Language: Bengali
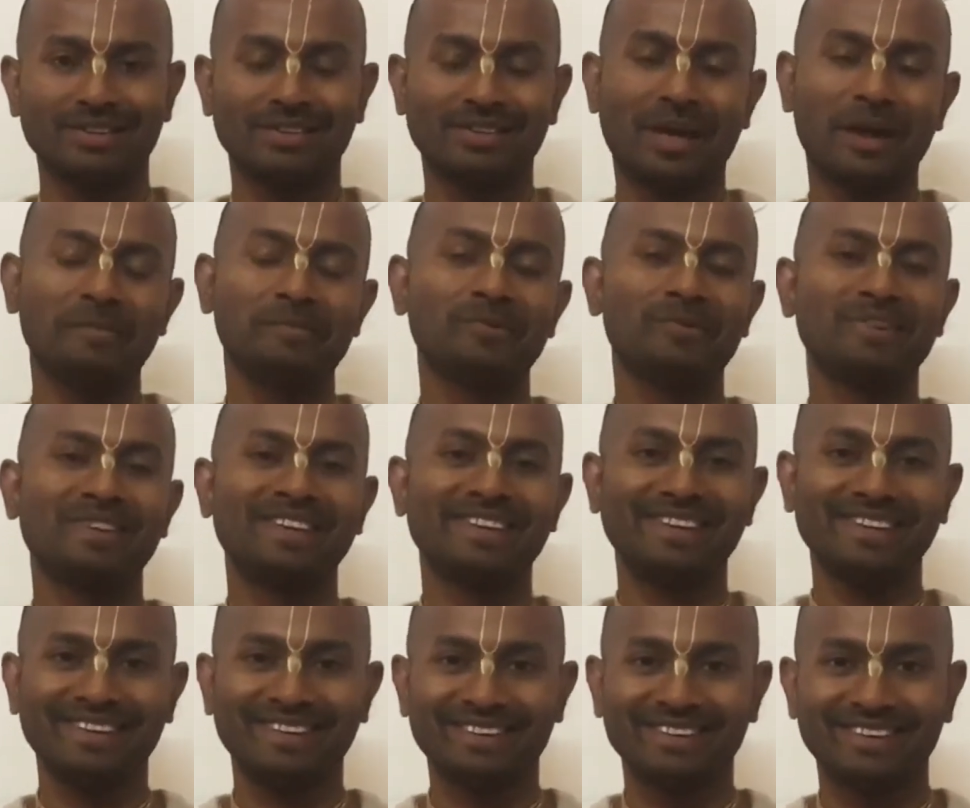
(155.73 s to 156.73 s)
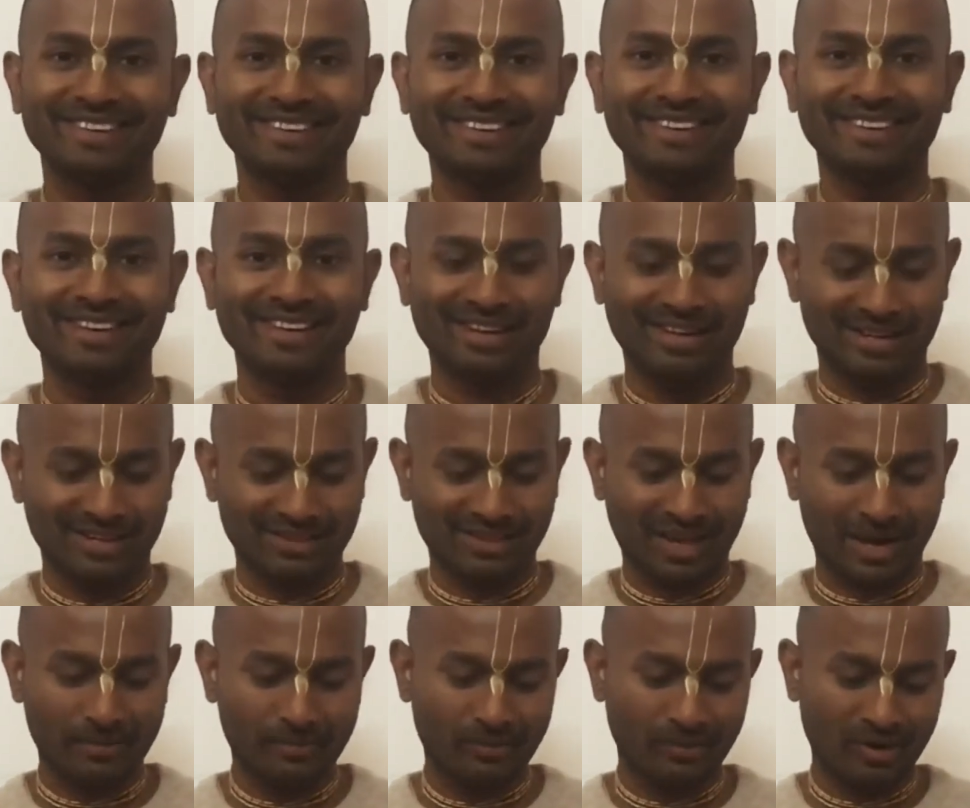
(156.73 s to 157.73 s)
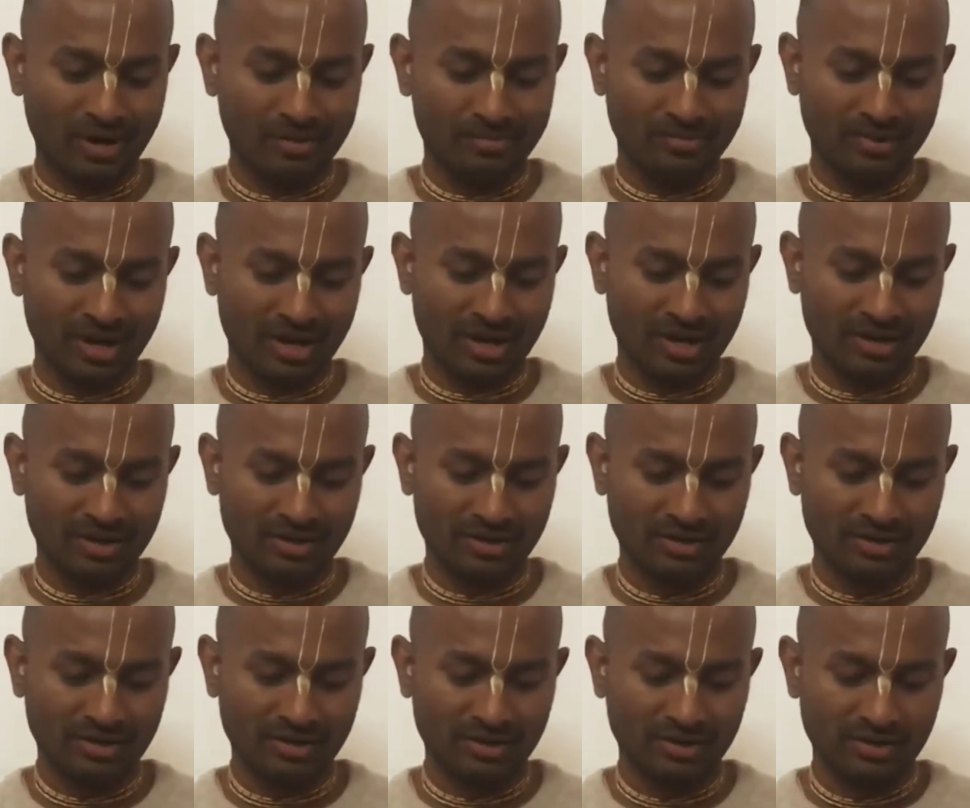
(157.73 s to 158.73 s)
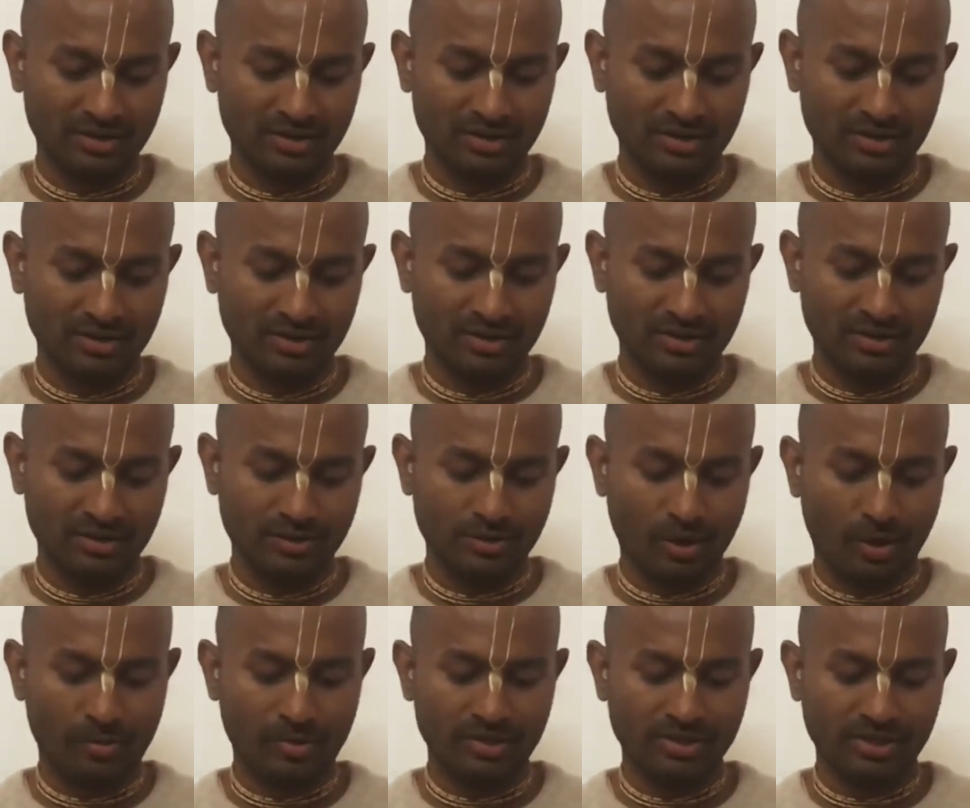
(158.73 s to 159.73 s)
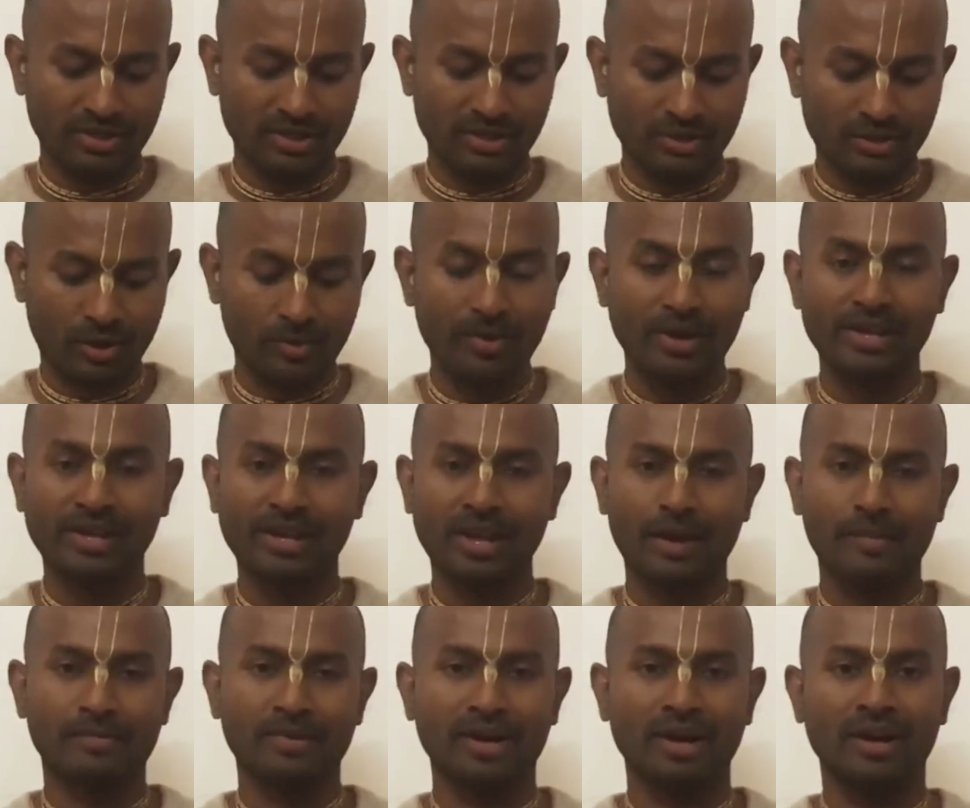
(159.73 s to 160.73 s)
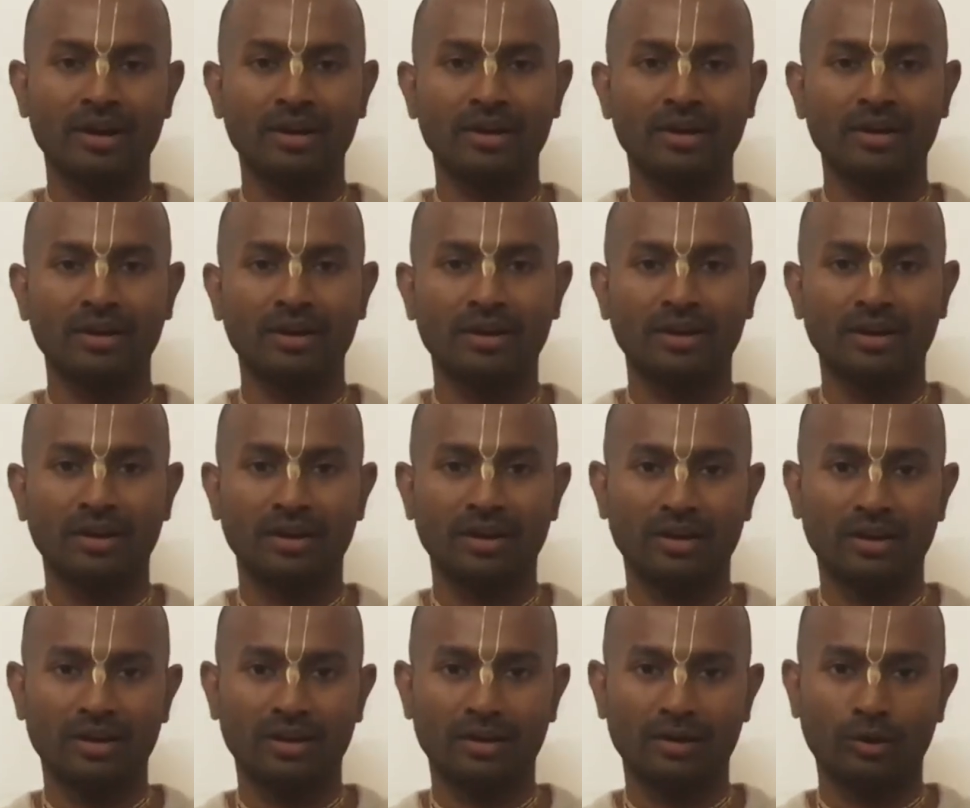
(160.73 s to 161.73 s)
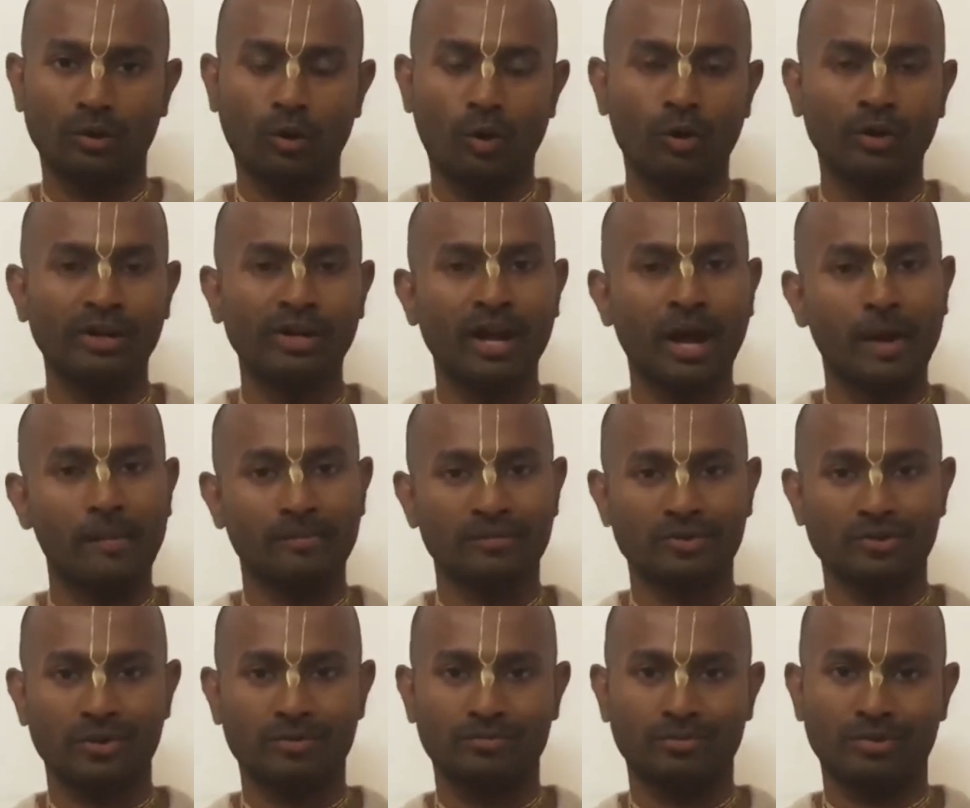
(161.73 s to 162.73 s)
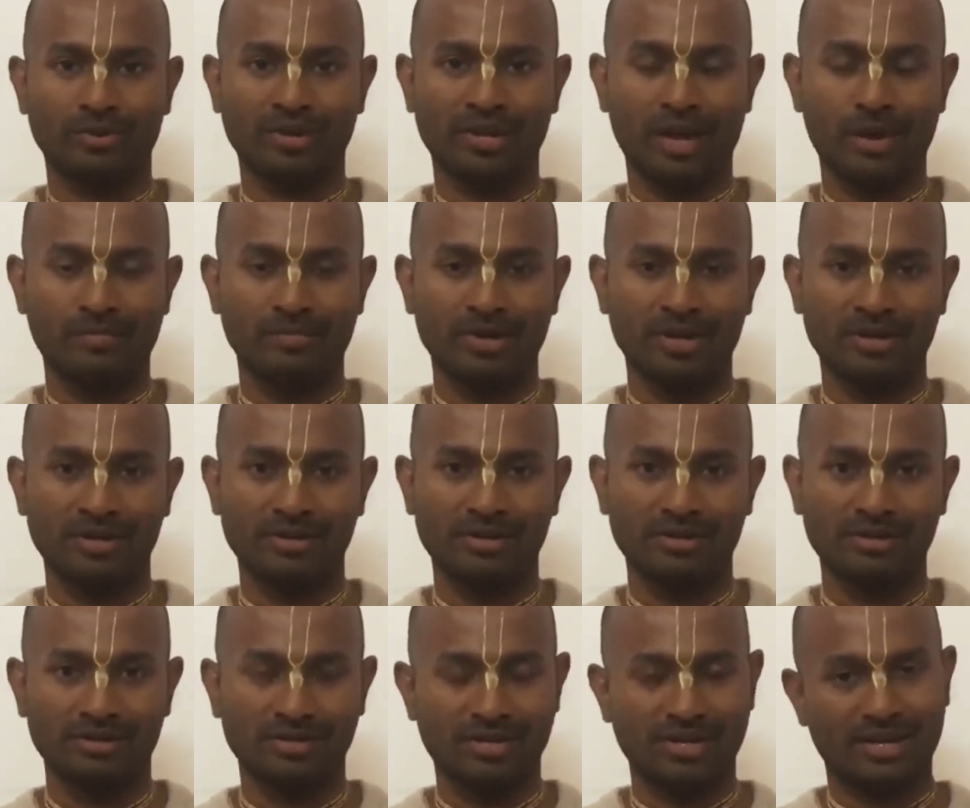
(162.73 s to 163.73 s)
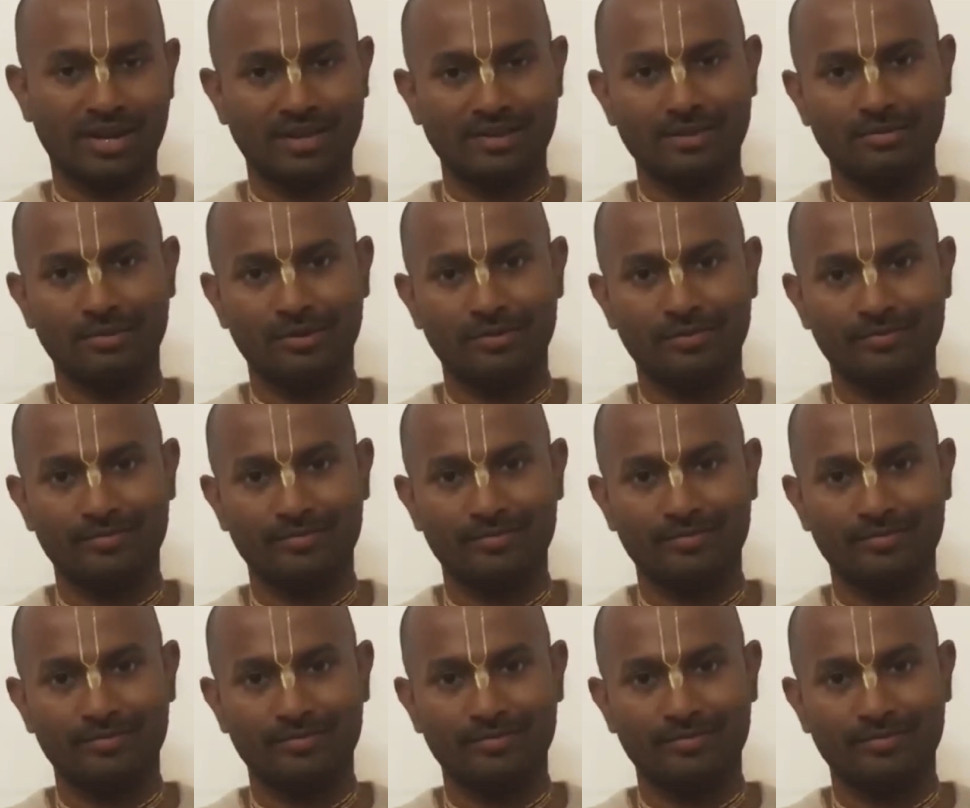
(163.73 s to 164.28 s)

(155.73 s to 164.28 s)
তারপর কি না তারপর আমরা সবার সবাইকে আমরা হরিনাম সম্পর্কে আমরা শিক্ষা দেব